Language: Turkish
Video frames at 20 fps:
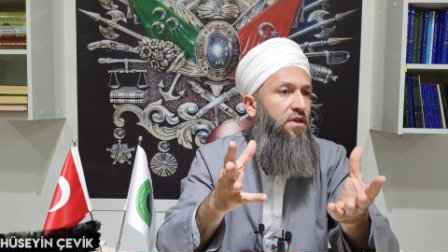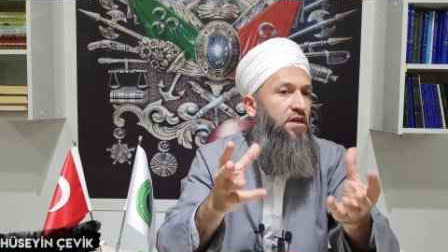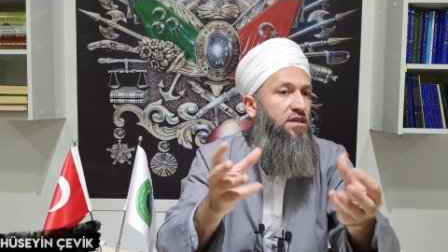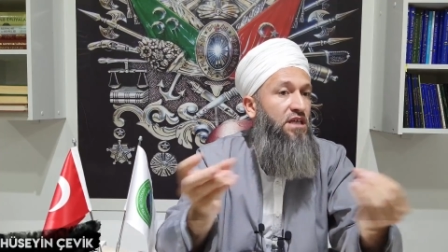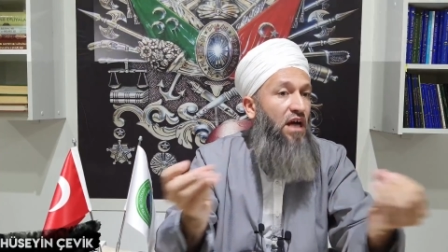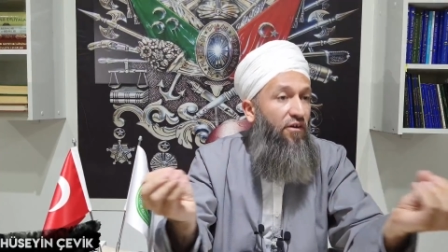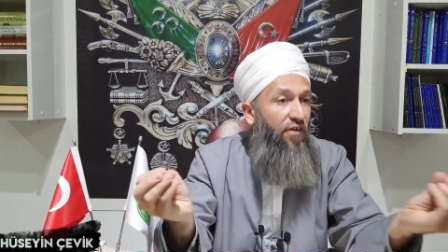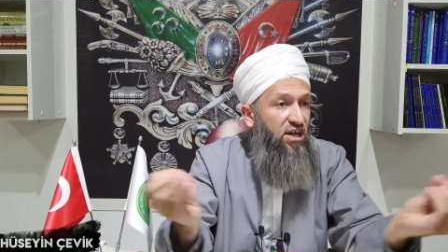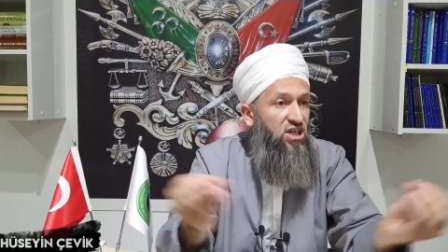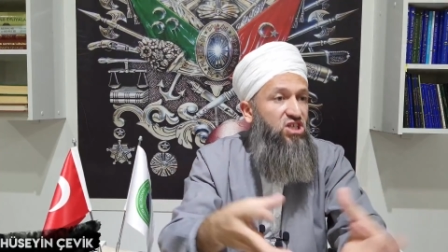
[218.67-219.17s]

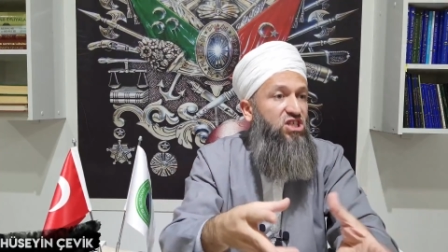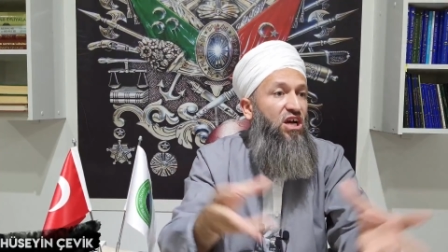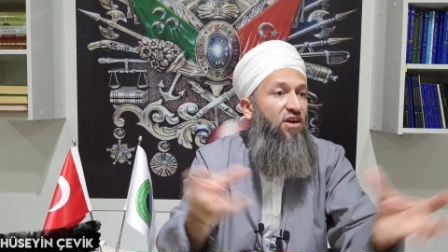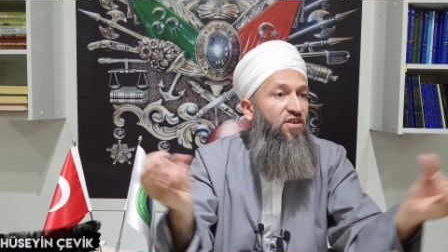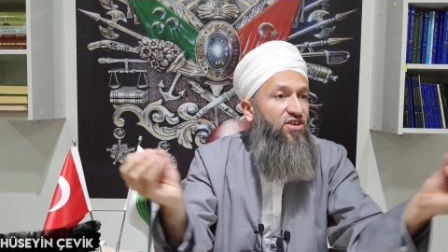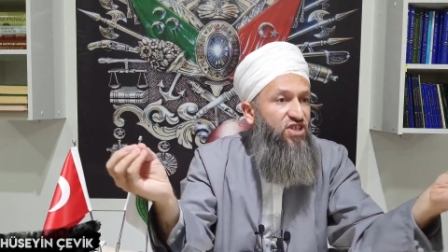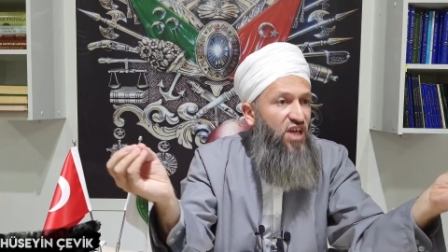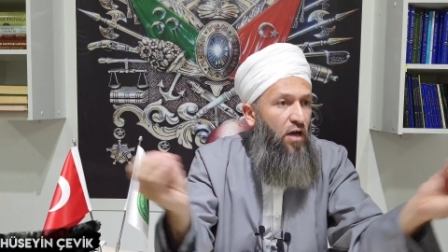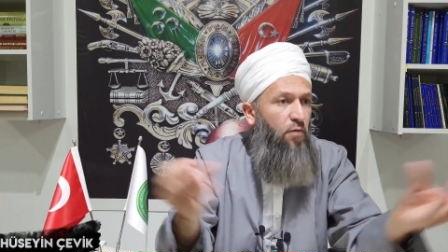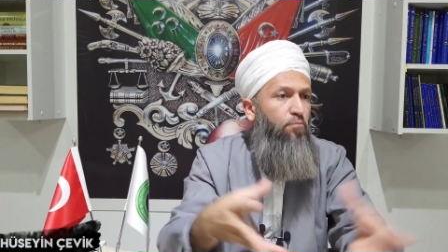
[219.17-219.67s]
Yavaş
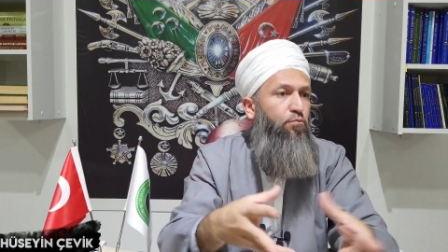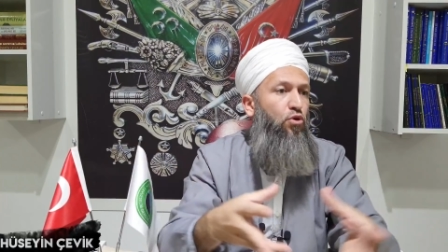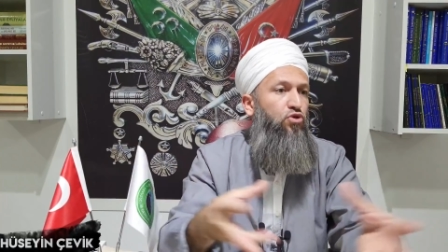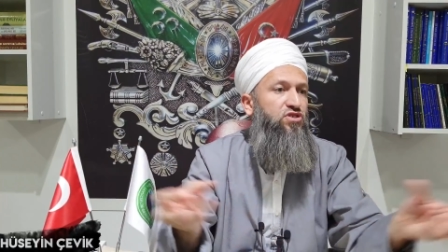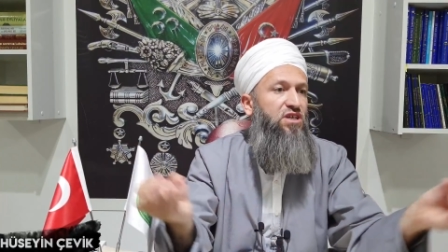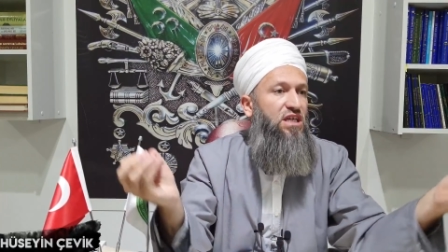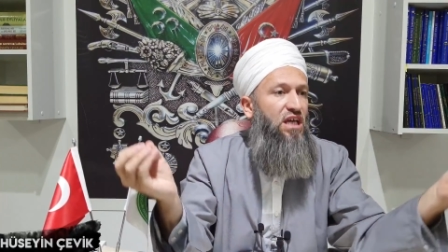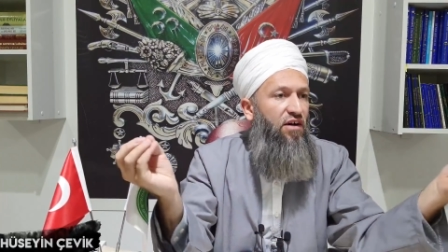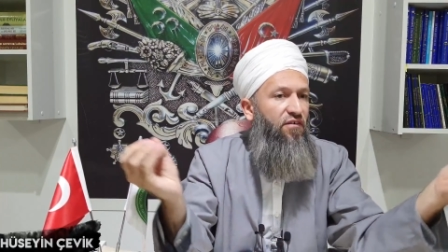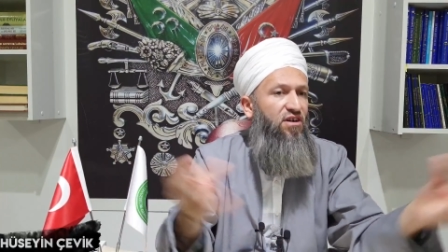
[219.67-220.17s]
yavaş empoze,
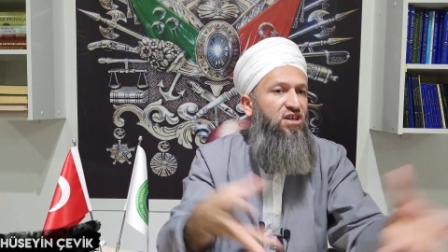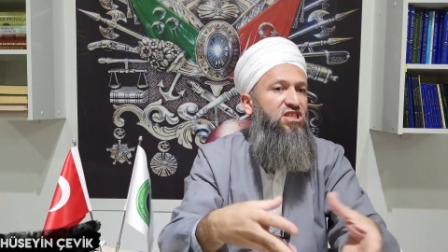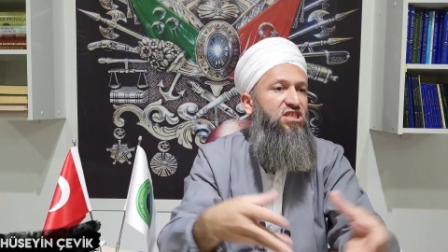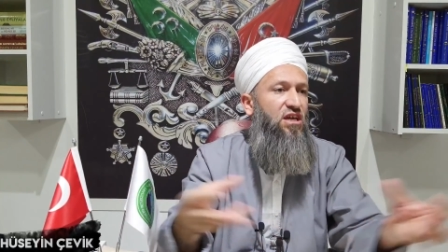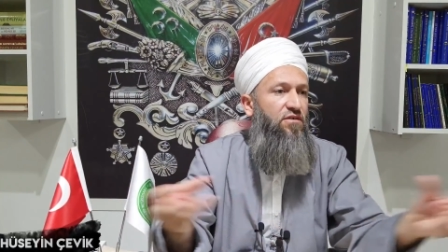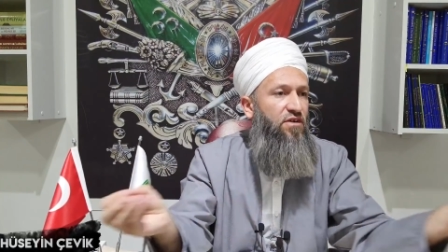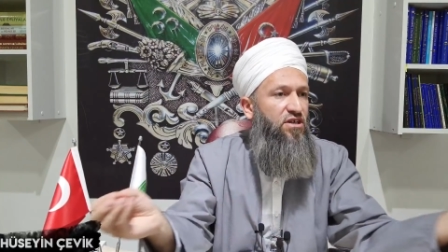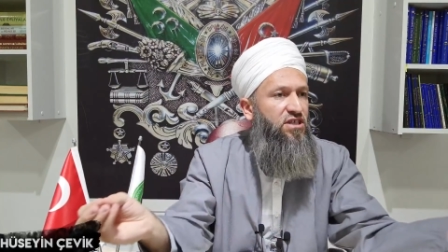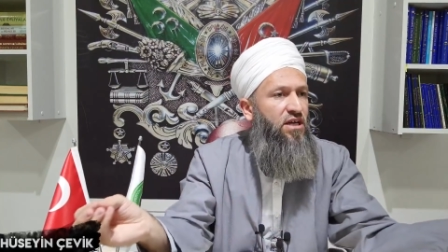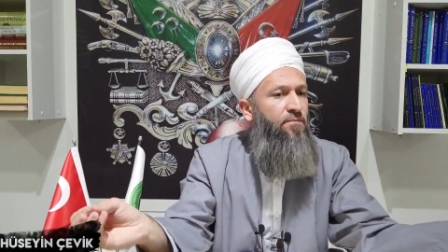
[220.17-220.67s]
yavaş
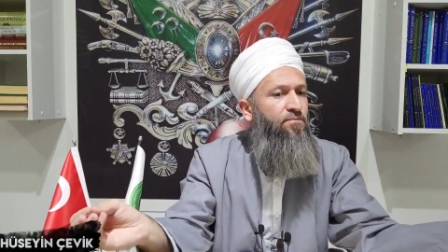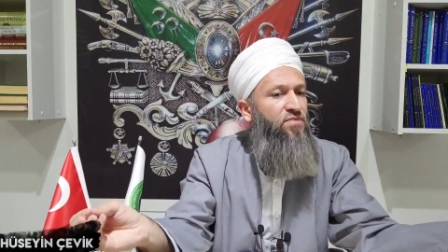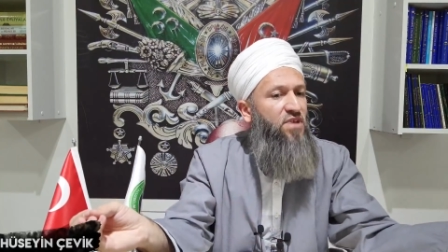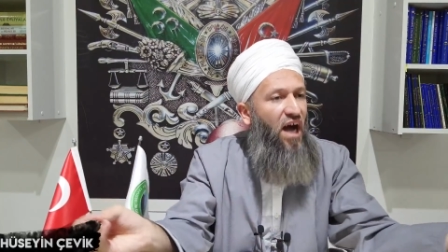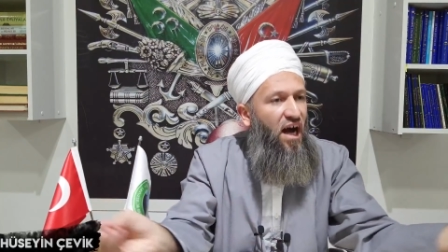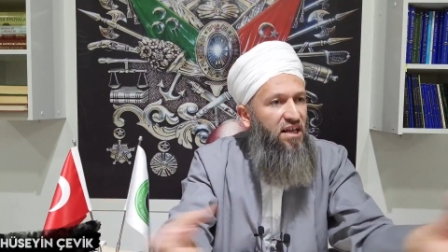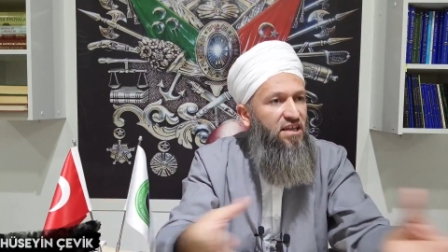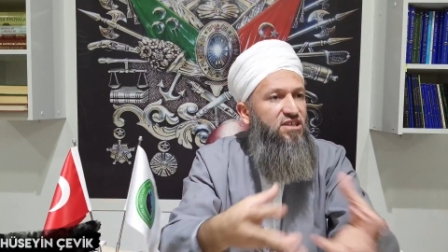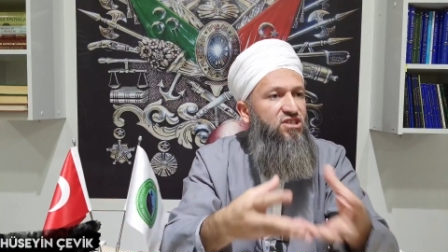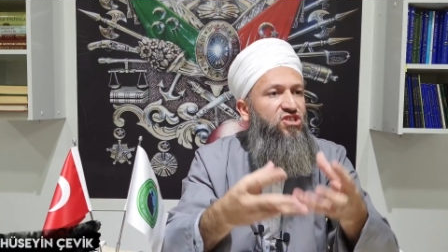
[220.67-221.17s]
yavaş
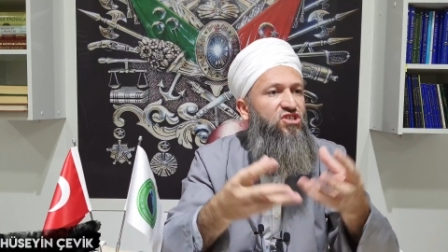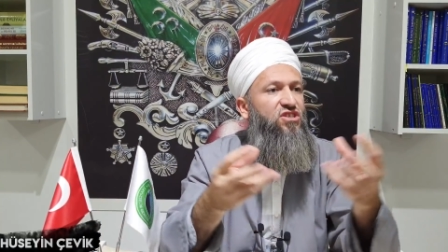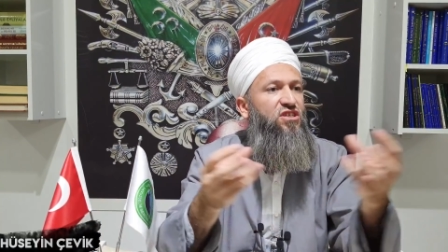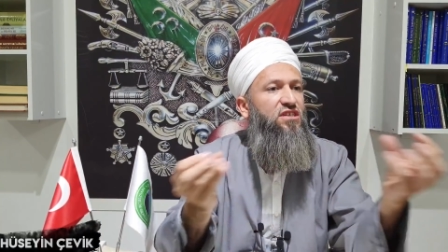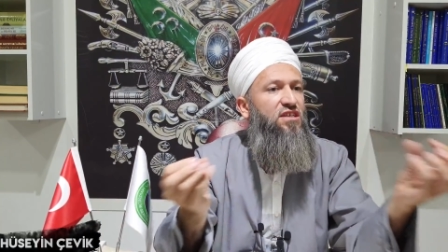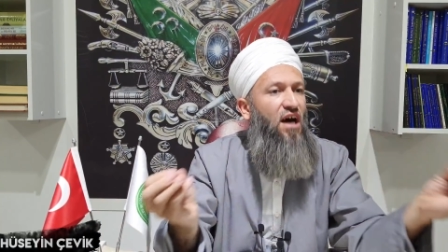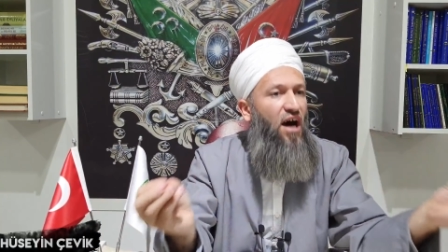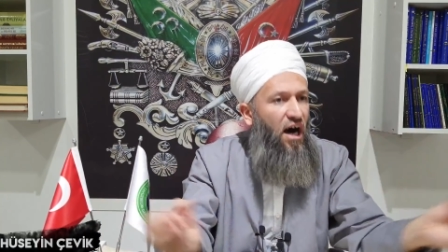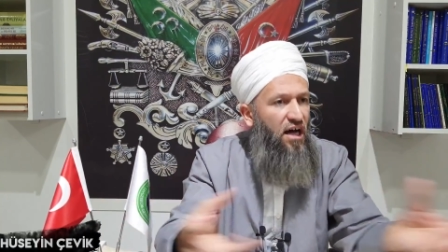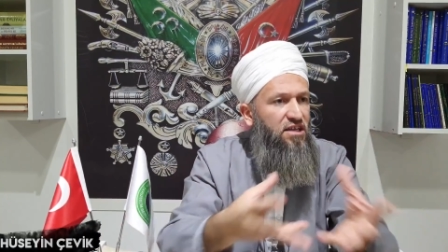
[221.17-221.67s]

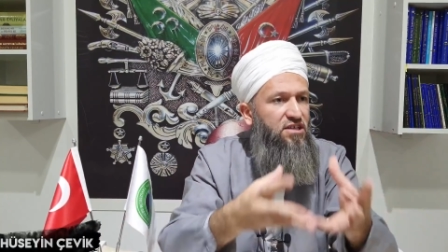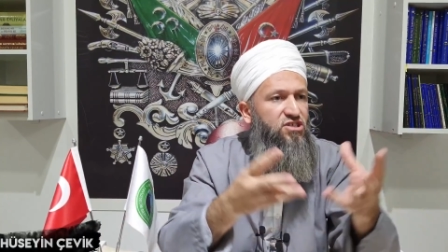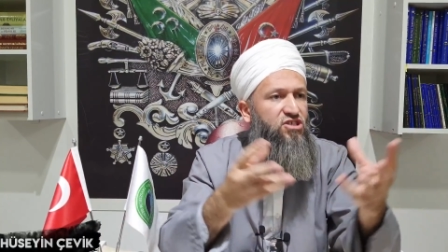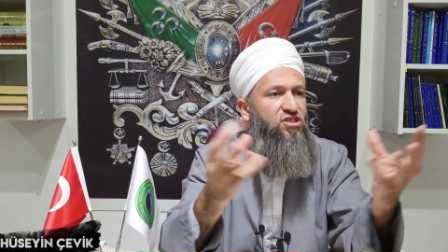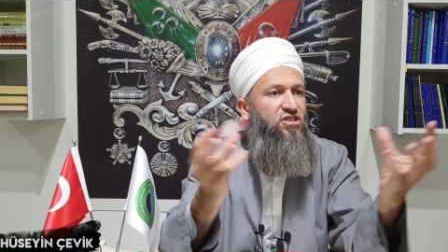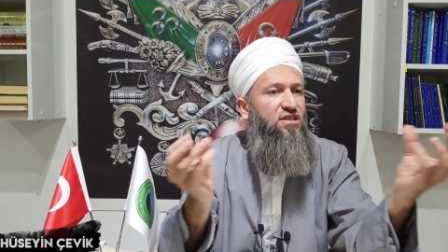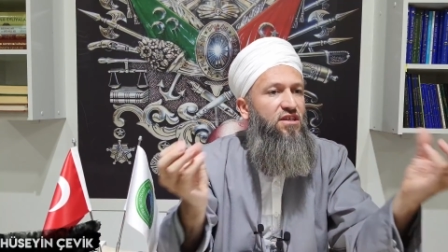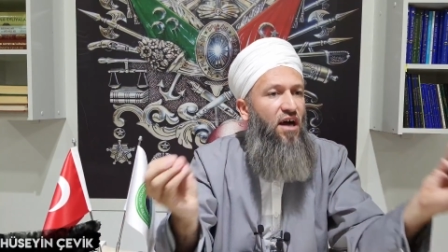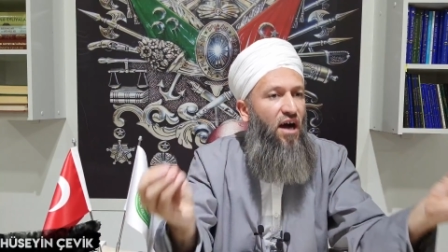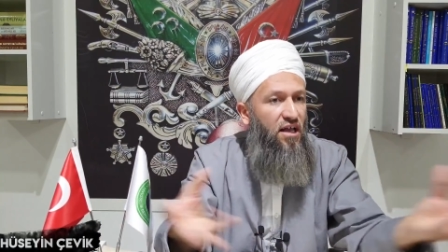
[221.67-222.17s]
alıştırıla,
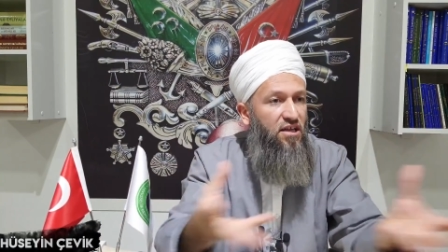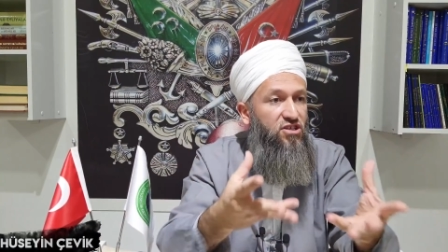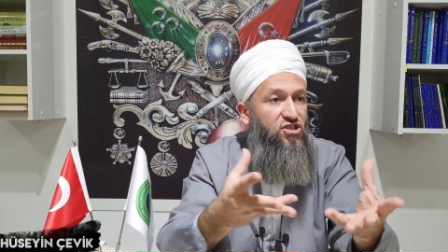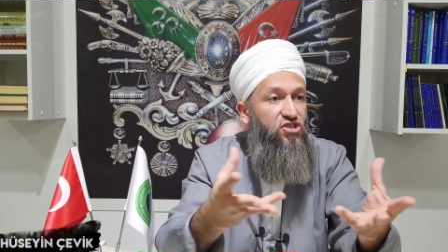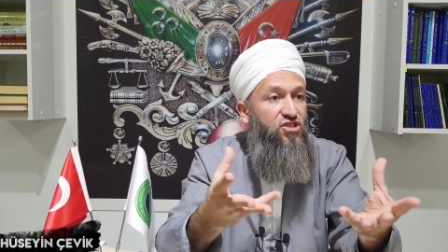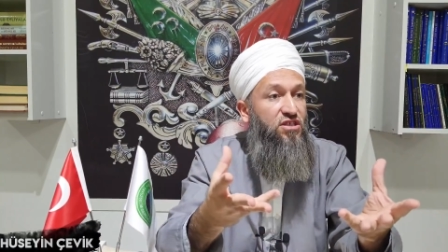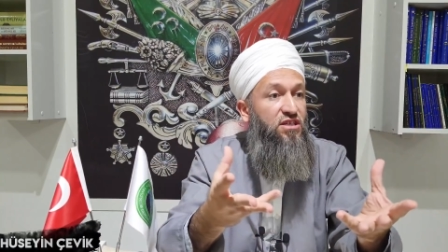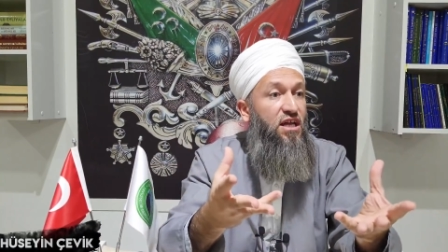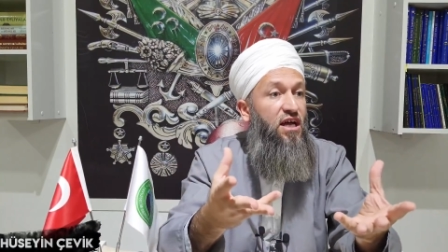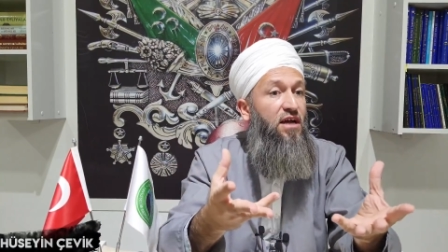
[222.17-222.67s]
alıştırıla,
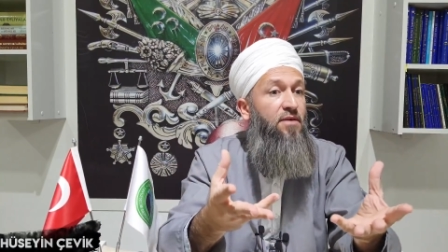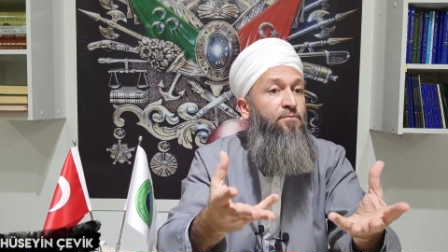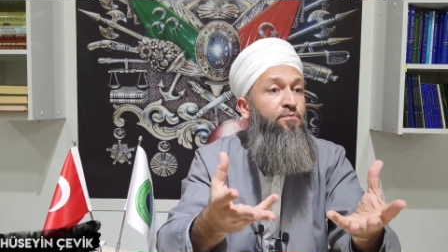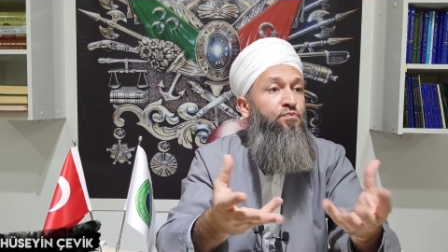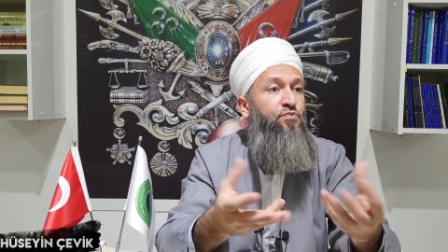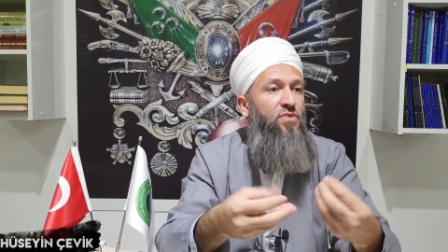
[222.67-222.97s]
alıştırıla.